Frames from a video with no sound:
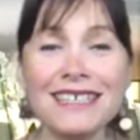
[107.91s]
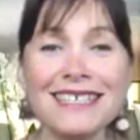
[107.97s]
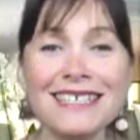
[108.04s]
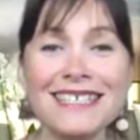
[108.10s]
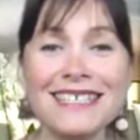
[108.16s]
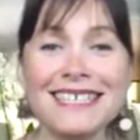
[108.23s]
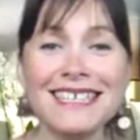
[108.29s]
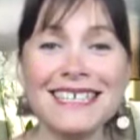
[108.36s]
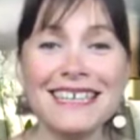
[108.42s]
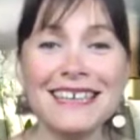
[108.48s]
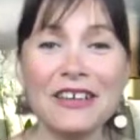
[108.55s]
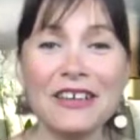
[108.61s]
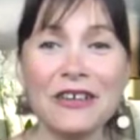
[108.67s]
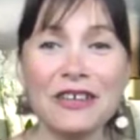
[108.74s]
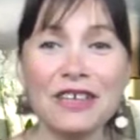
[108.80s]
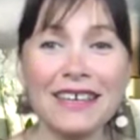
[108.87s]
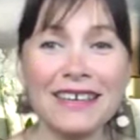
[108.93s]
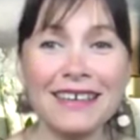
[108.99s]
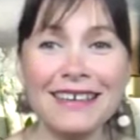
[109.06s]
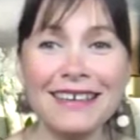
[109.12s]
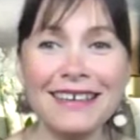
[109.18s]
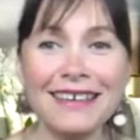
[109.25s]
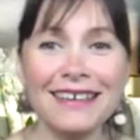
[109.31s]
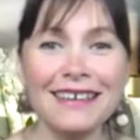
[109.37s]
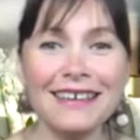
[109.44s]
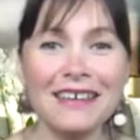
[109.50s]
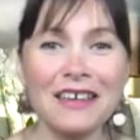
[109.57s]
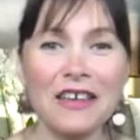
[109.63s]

qui s'est euh, créée